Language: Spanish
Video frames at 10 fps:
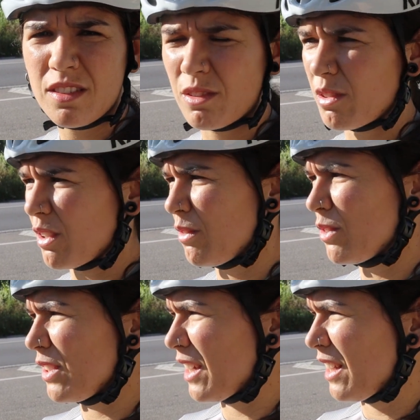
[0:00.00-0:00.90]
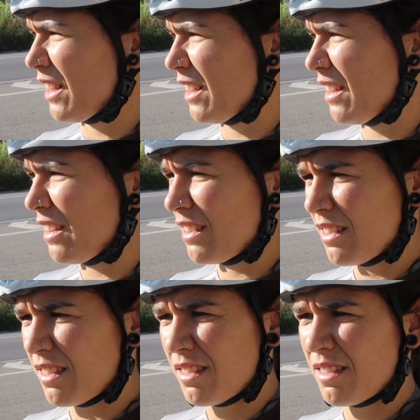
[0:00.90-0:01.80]
Seguro que mucha gente,
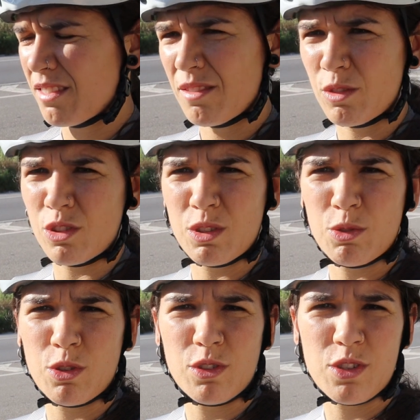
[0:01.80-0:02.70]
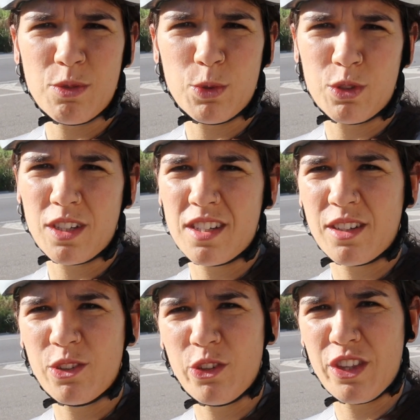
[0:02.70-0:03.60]
muchos de vosotros y vosotras
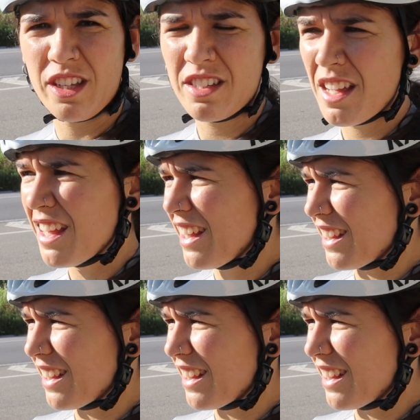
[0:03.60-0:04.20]
la conocéis,